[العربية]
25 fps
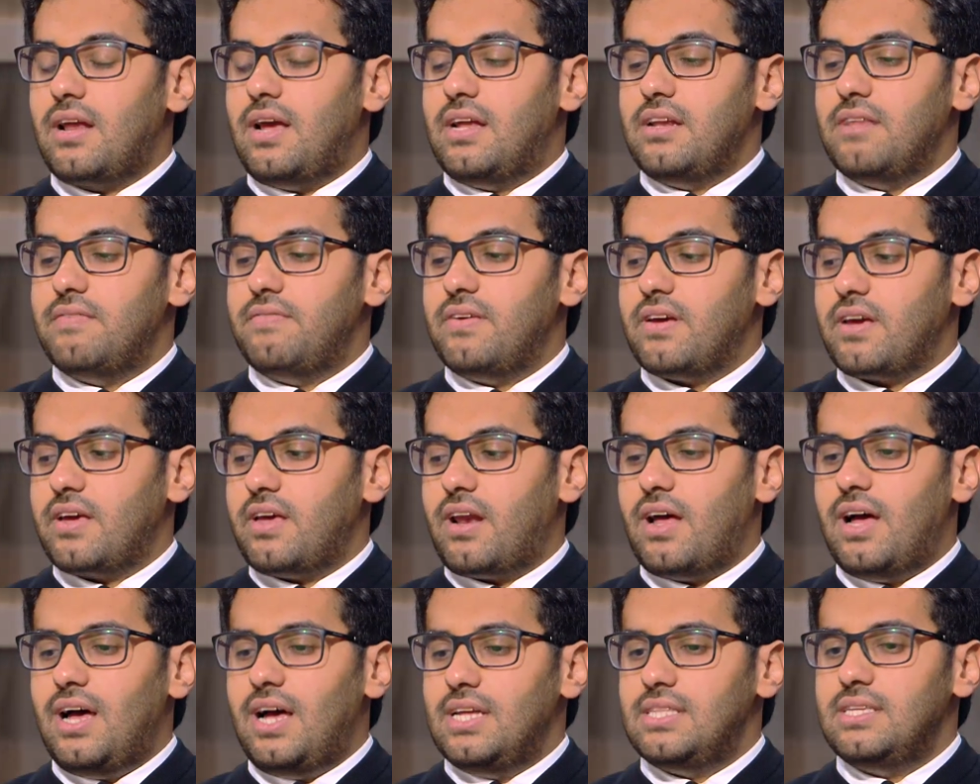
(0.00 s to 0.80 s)
يعني في
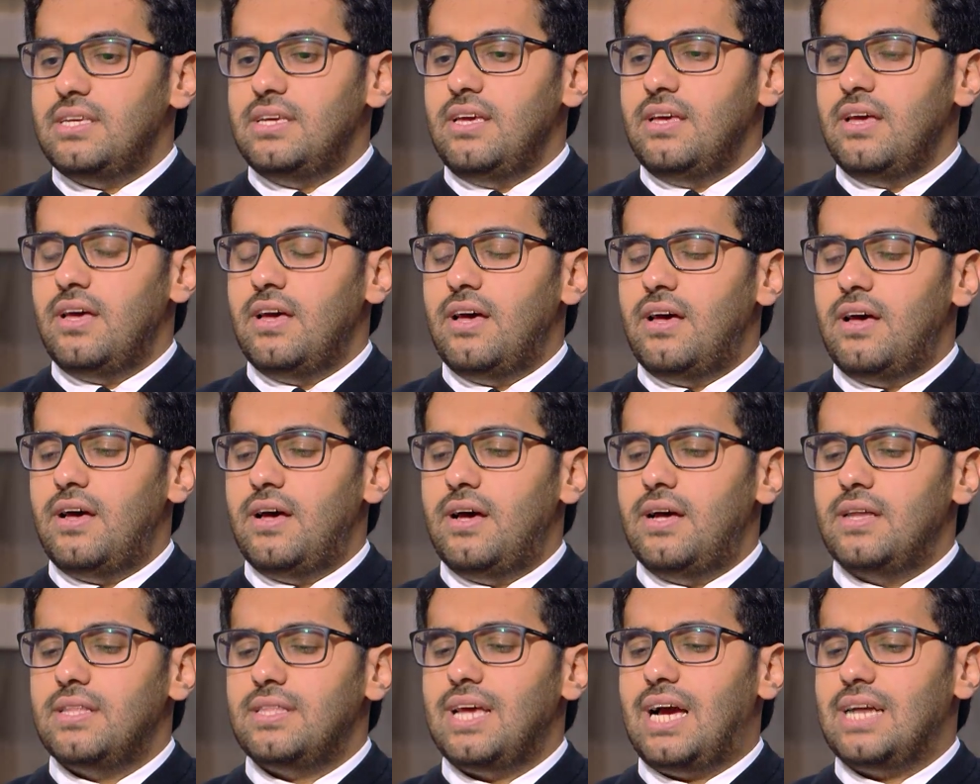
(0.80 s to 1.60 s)
قراءاتي
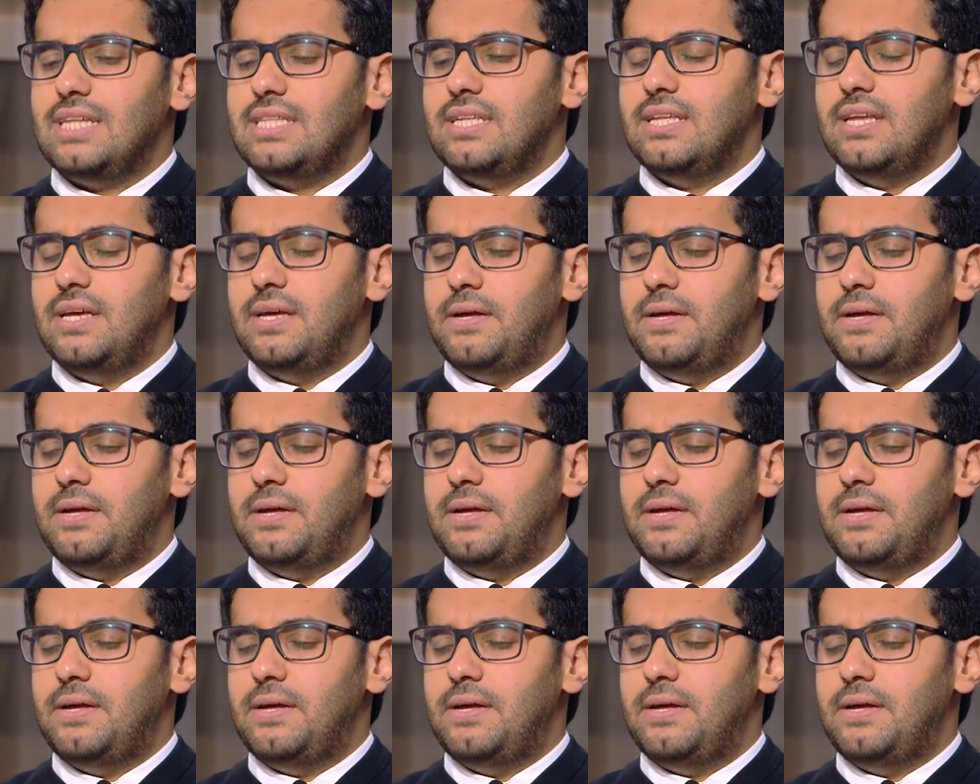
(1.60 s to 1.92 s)
أه، تحت